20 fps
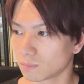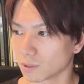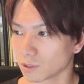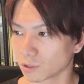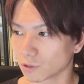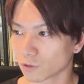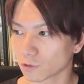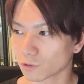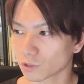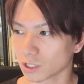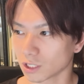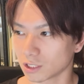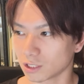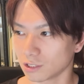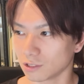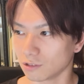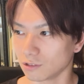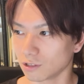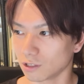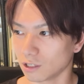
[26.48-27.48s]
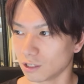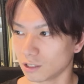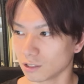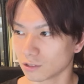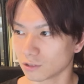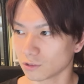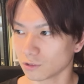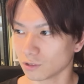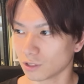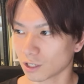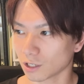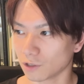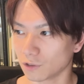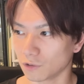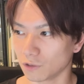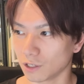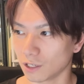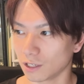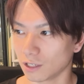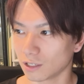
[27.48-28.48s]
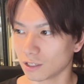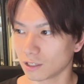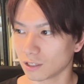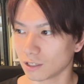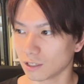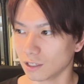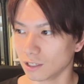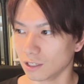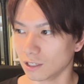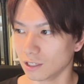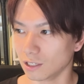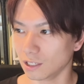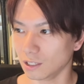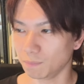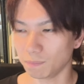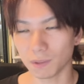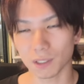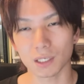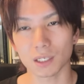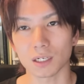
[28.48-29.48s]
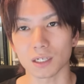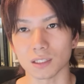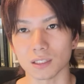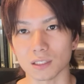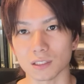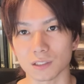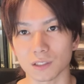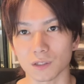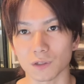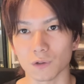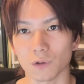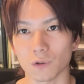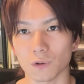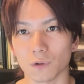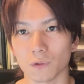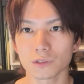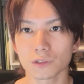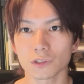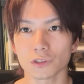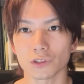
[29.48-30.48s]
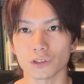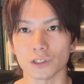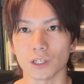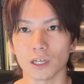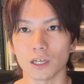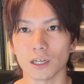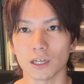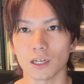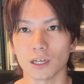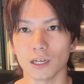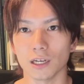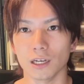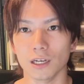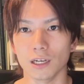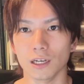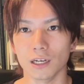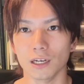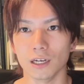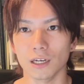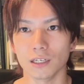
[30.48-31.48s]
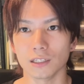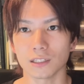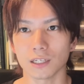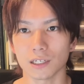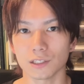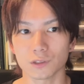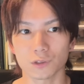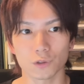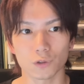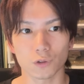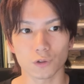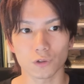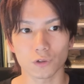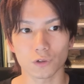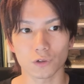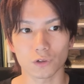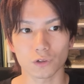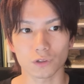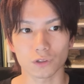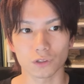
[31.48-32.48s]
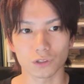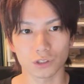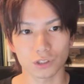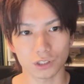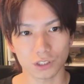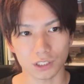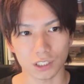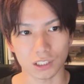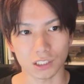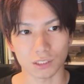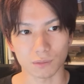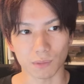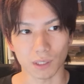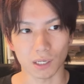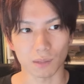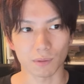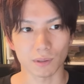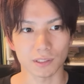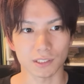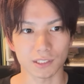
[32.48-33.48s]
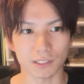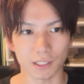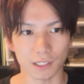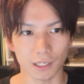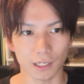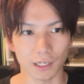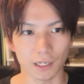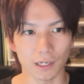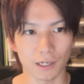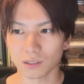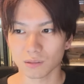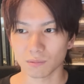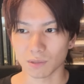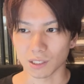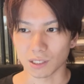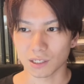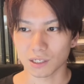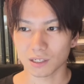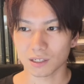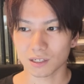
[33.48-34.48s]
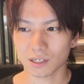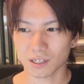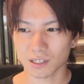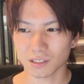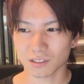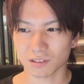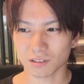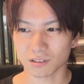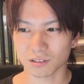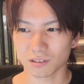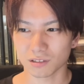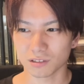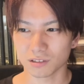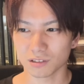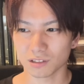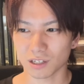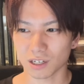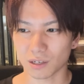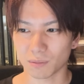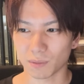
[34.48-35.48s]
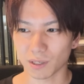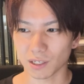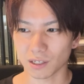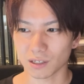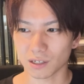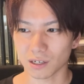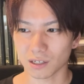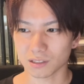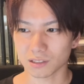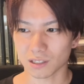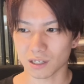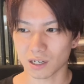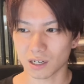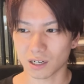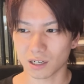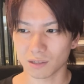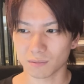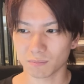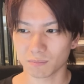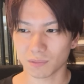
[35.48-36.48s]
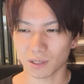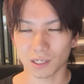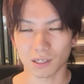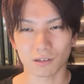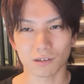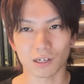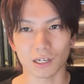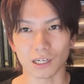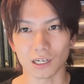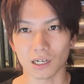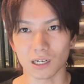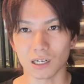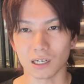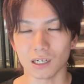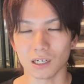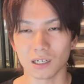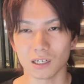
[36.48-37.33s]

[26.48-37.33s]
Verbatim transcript: まあ、その子たちっていうかその中のね、えー、1匹なんですけどちょっとね、えー、体調を崩してしまいまして1ヶ月からまあ1ヶ月半前ぐらいかな